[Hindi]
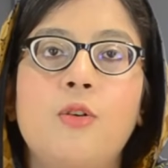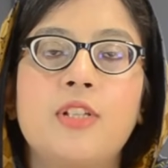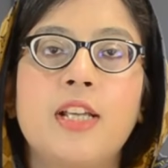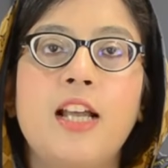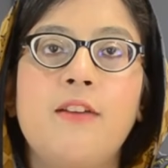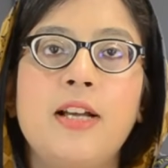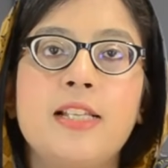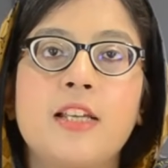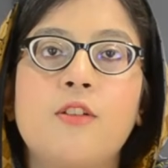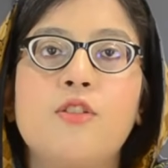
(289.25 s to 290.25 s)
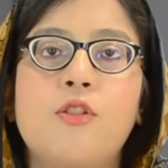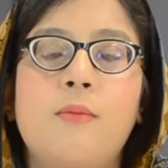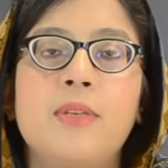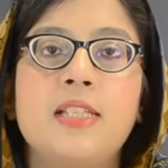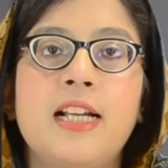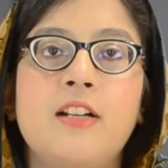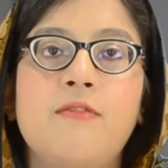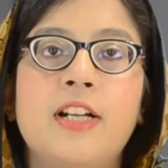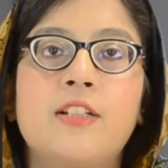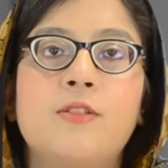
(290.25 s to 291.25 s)
उसके अलावा इसके कुछ कॉमन साइड
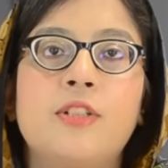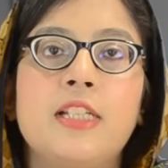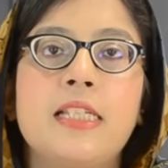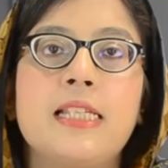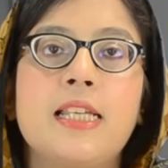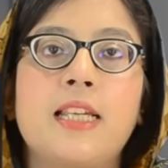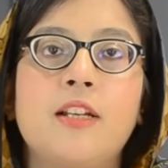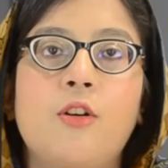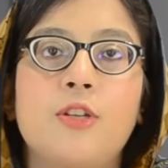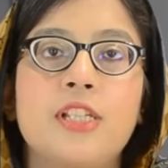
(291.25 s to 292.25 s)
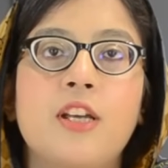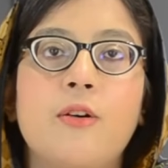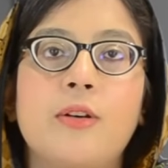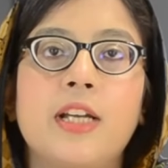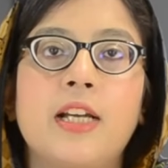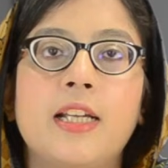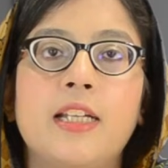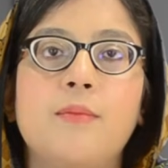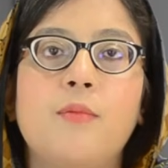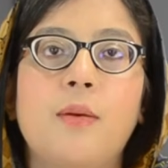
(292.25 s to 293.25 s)
इफ़ेक्ट्स होते हैं जैसे कि नोज़िया हो गया
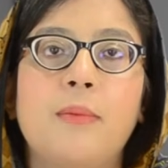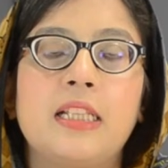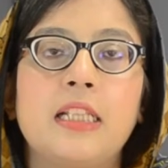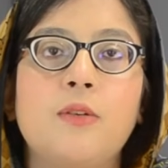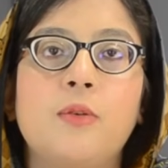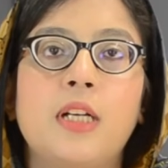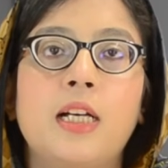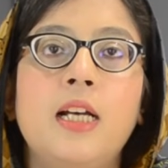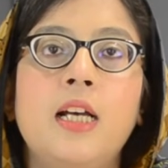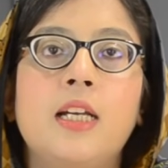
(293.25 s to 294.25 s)
यानी मतली होना